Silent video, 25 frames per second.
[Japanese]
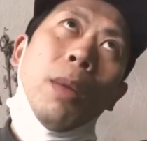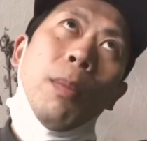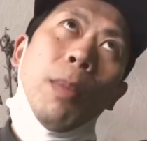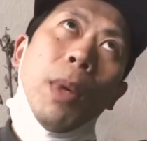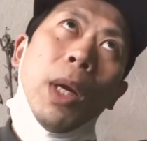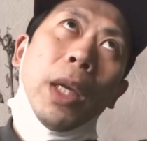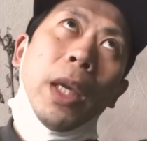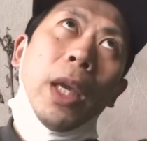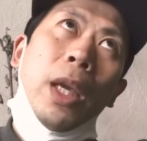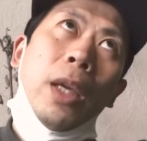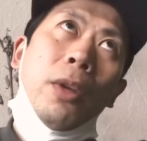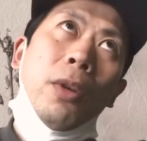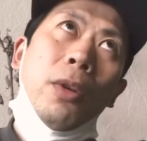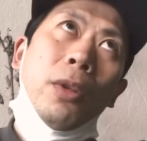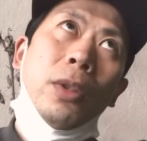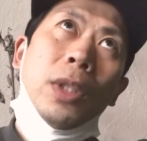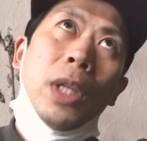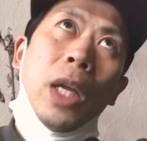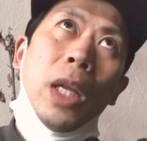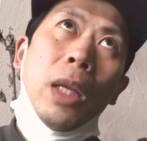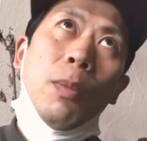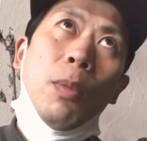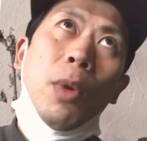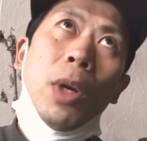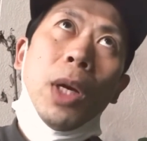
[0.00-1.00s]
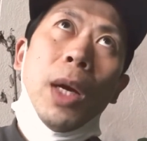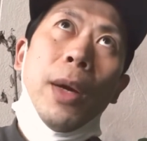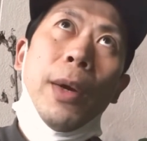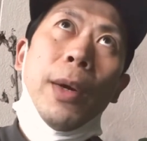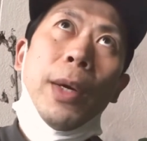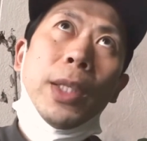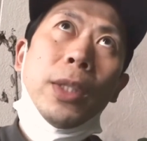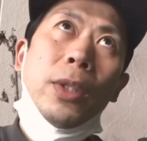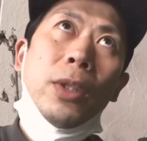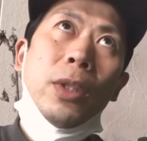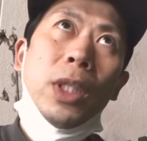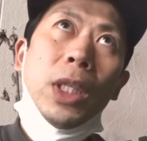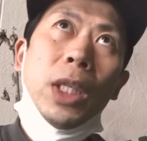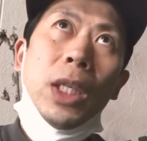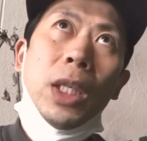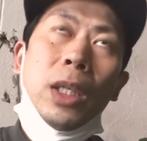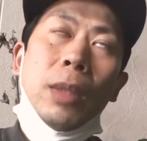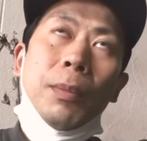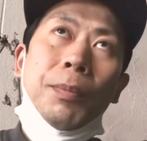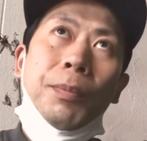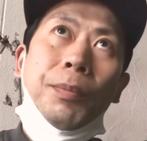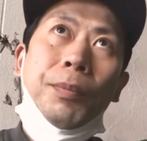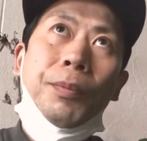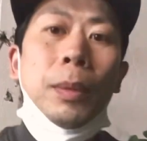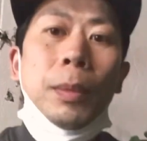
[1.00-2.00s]
まあ結局何も買わずに
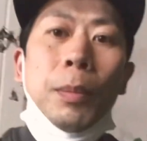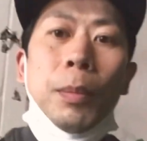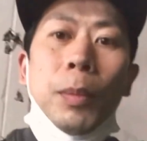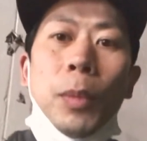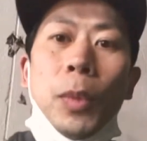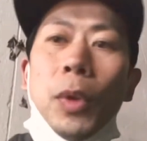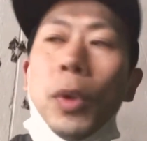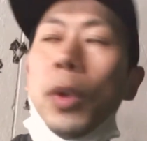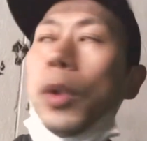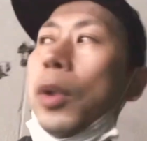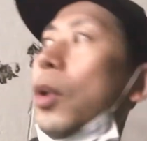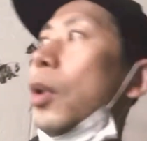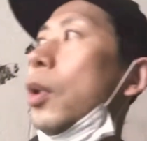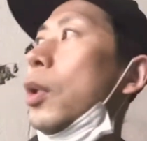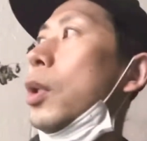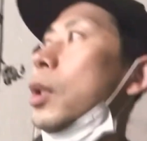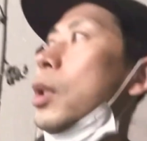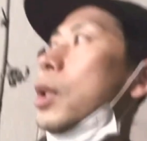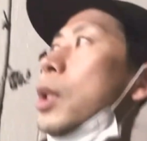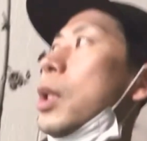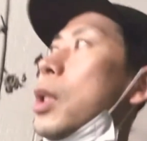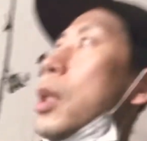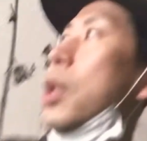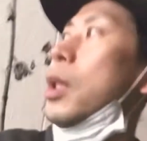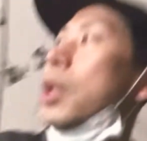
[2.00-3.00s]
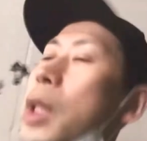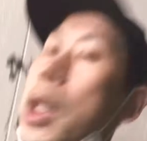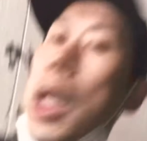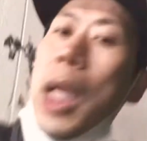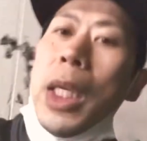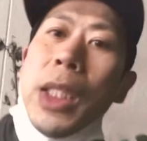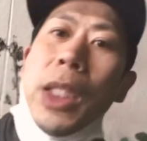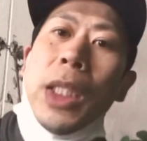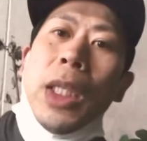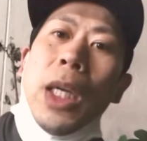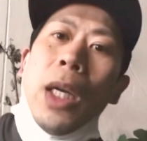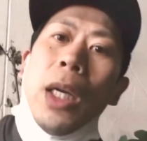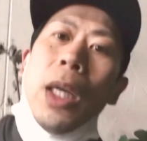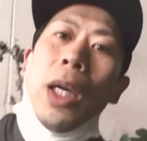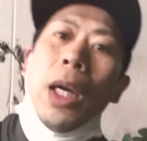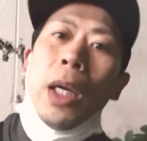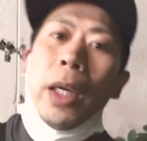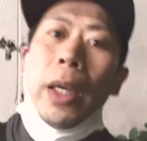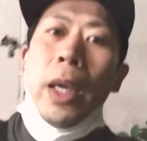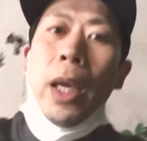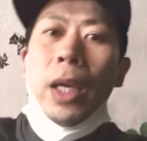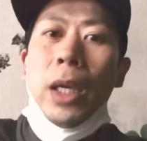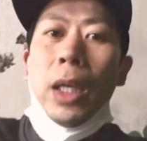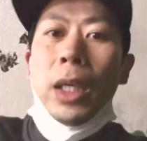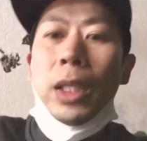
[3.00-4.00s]
もう3時間が
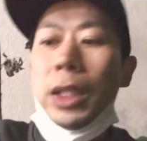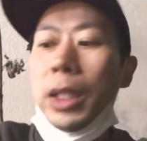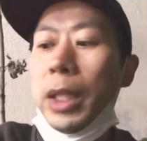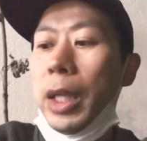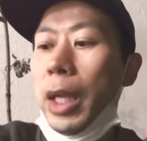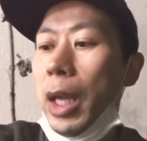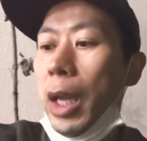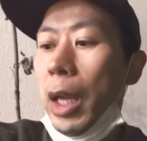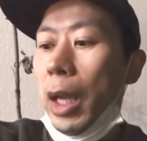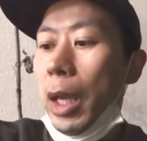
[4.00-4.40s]
経過して